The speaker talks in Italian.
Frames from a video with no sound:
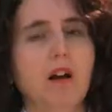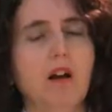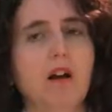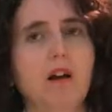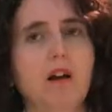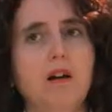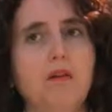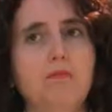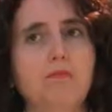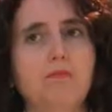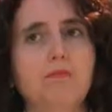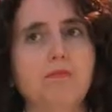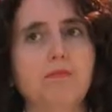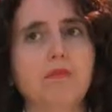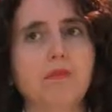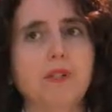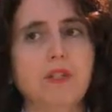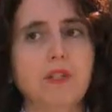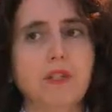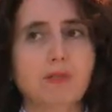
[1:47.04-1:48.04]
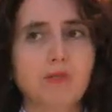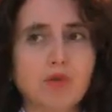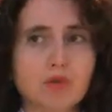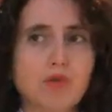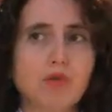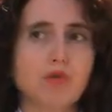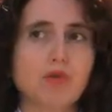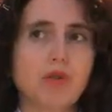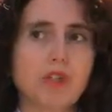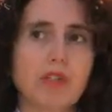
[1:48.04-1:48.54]
Um, I
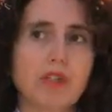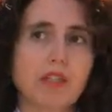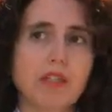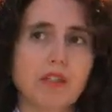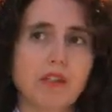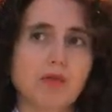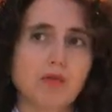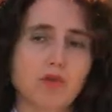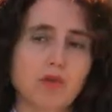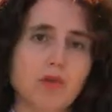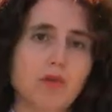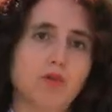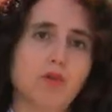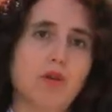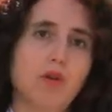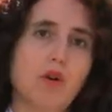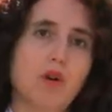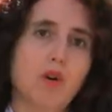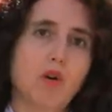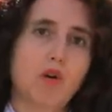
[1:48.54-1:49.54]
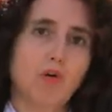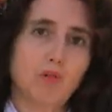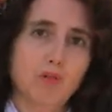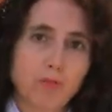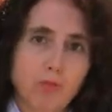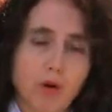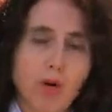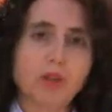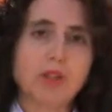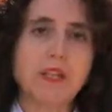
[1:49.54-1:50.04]
muscoli dopo
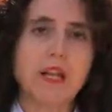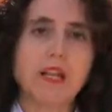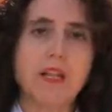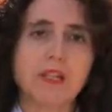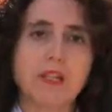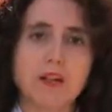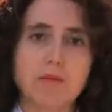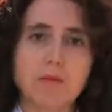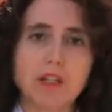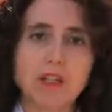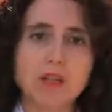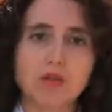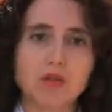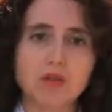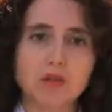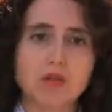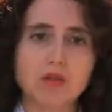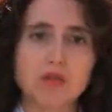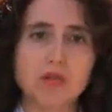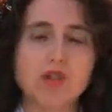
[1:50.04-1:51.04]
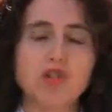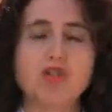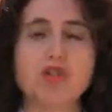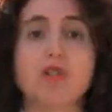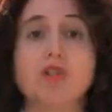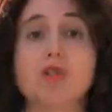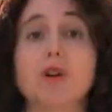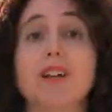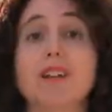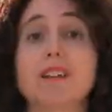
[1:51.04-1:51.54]
un po' di allenamento
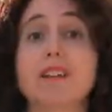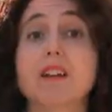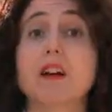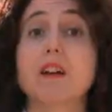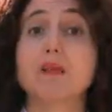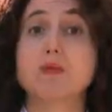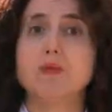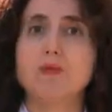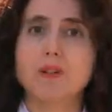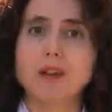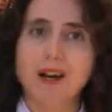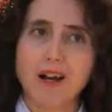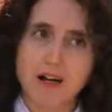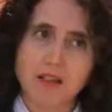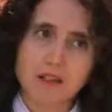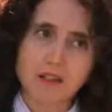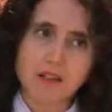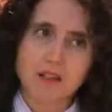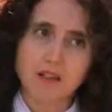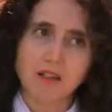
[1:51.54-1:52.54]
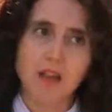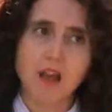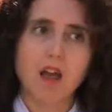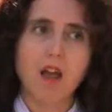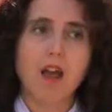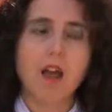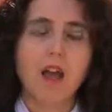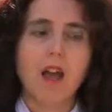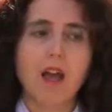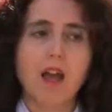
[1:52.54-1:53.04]
cominciano a riallungarsi
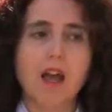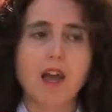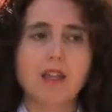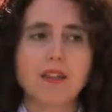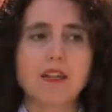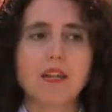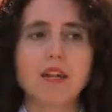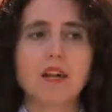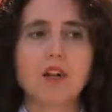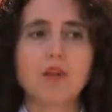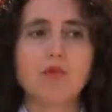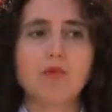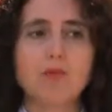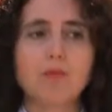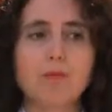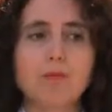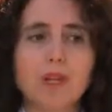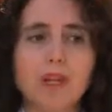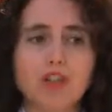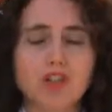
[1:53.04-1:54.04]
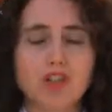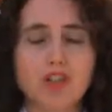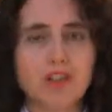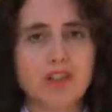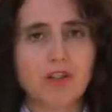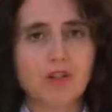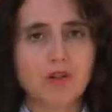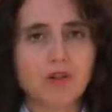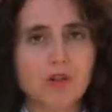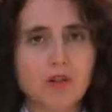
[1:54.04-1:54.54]
ed è un
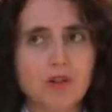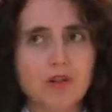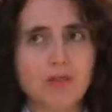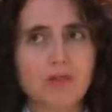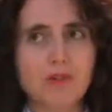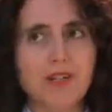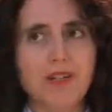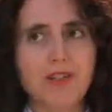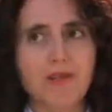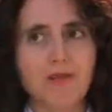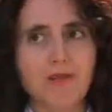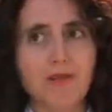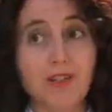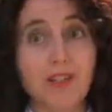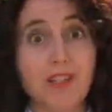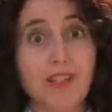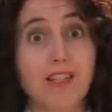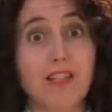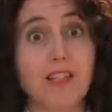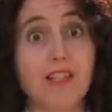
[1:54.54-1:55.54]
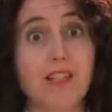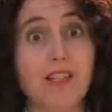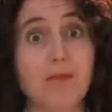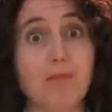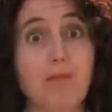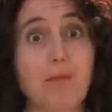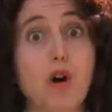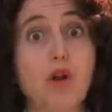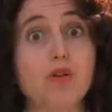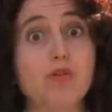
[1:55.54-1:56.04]
piacere enorme vedere che
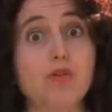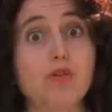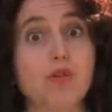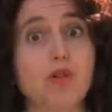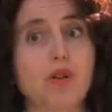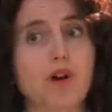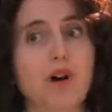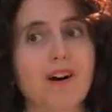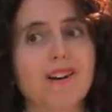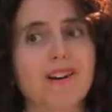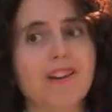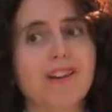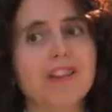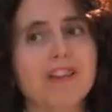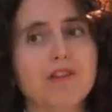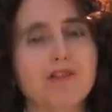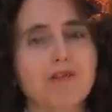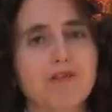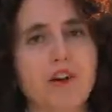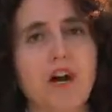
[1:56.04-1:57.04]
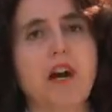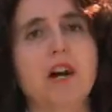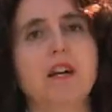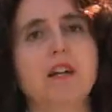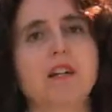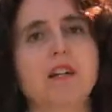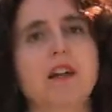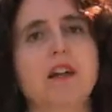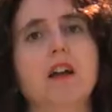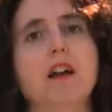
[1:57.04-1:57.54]
posso
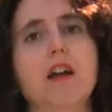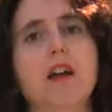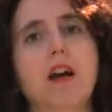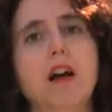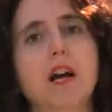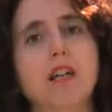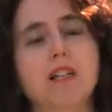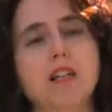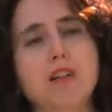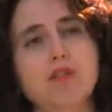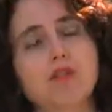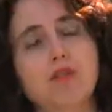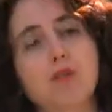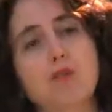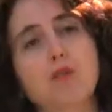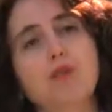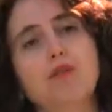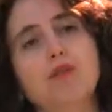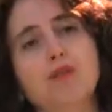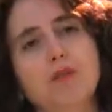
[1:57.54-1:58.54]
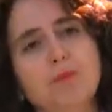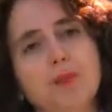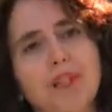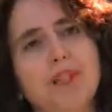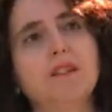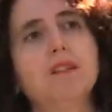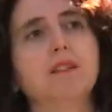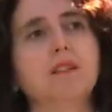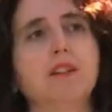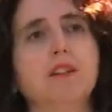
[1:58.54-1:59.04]
rifare adesso
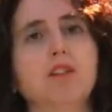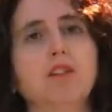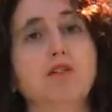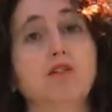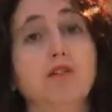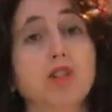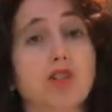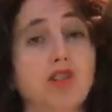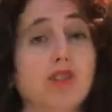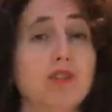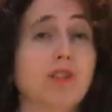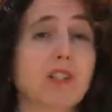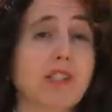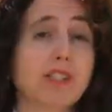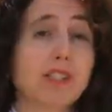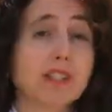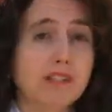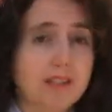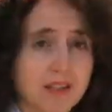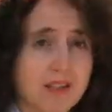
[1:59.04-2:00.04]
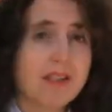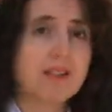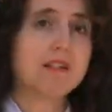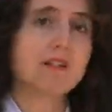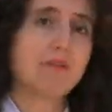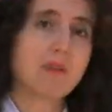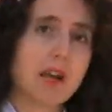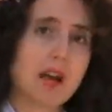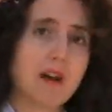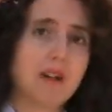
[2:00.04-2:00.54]
movimenti che non facevo da
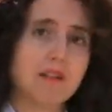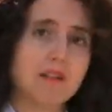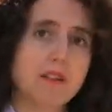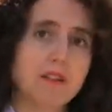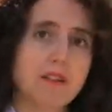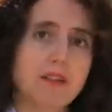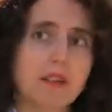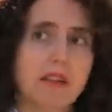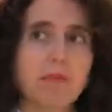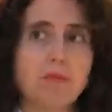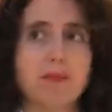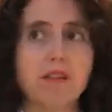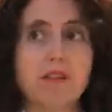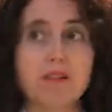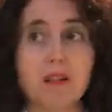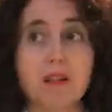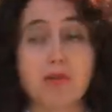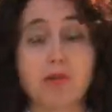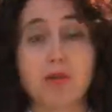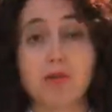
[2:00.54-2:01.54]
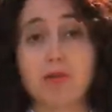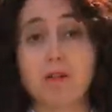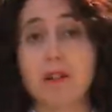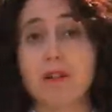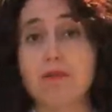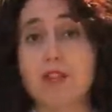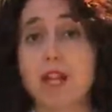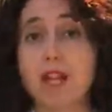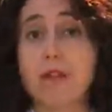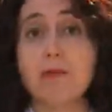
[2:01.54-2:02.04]
tantissimi anni e che pensavo che non
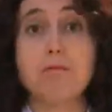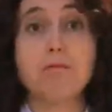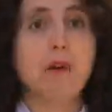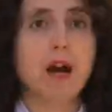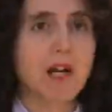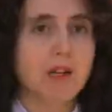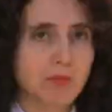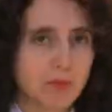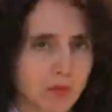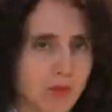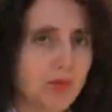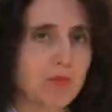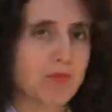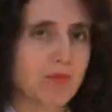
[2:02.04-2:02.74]
avrei mai più